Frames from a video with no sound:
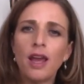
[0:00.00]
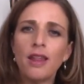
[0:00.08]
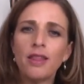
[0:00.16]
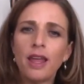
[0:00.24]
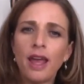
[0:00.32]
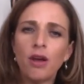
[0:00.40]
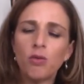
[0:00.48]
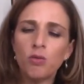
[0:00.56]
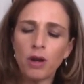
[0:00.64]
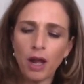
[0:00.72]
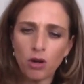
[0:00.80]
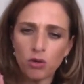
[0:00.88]
de
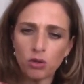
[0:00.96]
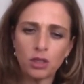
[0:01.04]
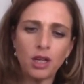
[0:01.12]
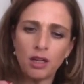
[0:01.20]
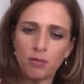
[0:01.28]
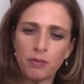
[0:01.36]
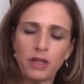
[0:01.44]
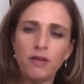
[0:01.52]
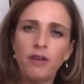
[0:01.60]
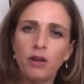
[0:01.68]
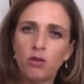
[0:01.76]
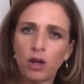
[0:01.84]
una cosa en
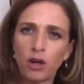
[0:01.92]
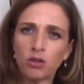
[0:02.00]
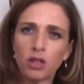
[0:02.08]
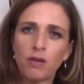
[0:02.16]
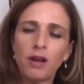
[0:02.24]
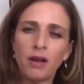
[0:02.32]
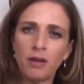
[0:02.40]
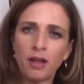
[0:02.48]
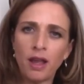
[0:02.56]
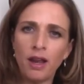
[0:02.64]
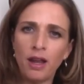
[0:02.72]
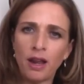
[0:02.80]
específico que nos habla
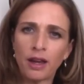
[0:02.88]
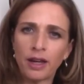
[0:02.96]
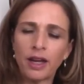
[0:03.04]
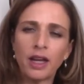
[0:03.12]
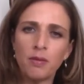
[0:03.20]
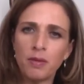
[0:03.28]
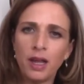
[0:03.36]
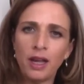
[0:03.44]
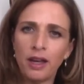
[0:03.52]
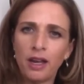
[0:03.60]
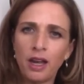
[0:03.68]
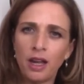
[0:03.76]
el, Arcángel Miguel
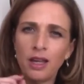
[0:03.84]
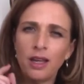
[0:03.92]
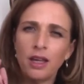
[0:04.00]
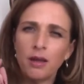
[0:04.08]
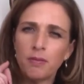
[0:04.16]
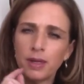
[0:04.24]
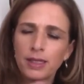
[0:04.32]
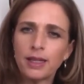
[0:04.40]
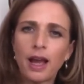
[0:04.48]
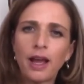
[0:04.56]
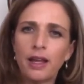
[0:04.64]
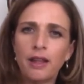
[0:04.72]
en el
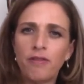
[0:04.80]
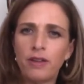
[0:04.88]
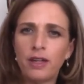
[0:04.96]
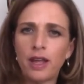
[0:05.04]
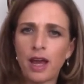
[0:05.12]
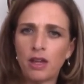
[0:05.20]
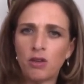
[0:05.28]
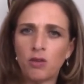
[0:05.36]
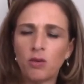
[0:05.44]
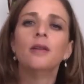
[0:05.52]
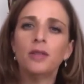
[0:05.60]
mensaje de fin de año.